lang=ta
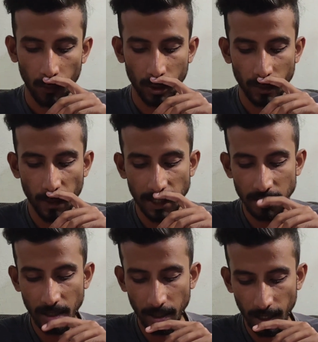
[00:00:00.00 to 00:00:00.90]
ஒரு
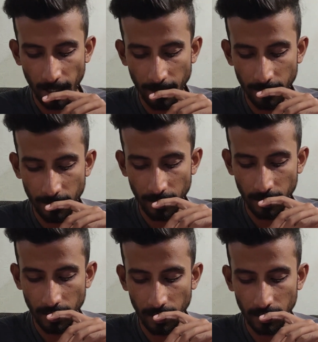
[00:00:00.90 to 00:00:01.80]
இமேஜினரி லைன்
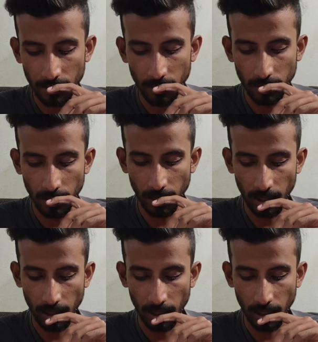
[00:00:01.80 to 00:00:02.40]
இருக்குது எர்த்தை சுற்றி